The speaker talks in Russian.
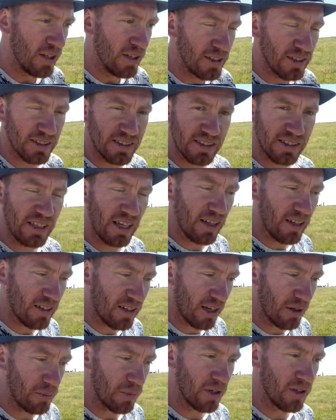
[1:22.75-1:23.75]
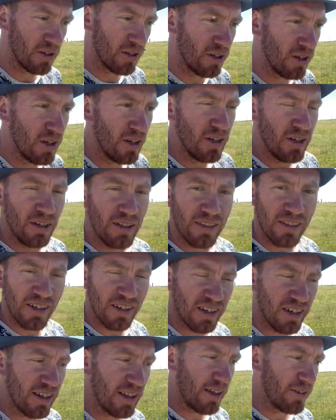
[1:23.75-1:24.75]
сдал там на
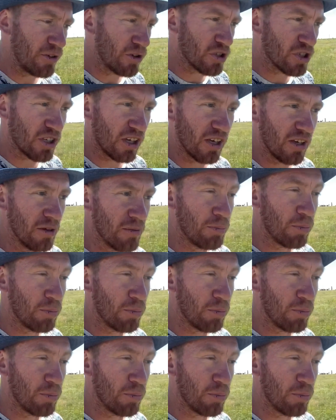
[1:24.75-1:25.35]
головешке.